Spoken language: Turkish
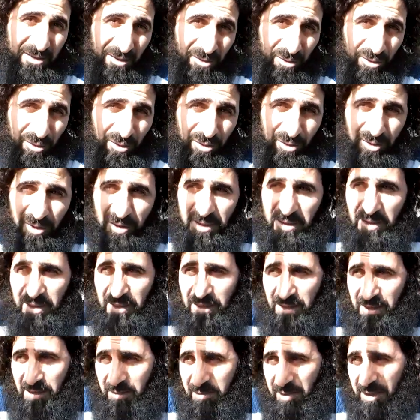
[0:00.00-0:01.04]
koşturacak
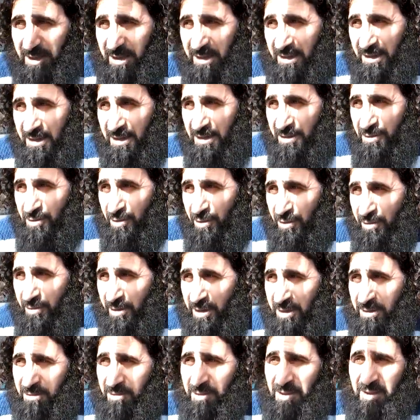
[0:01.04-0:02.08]
ibadetlerine zulüm
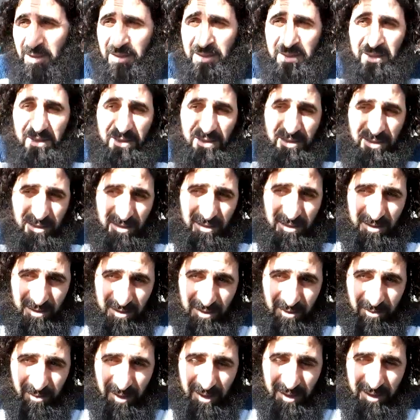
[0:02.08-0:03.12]
katmayacaksın
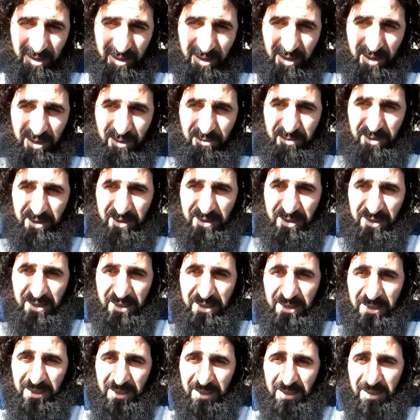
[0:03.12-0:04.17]
imanına elbette
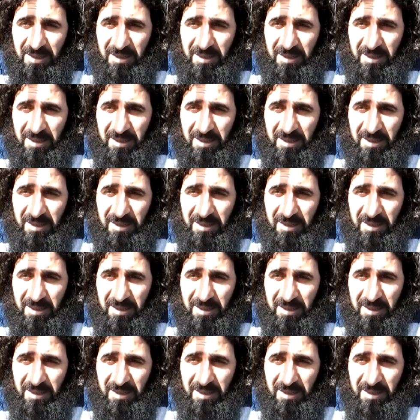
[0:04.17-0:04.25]
ki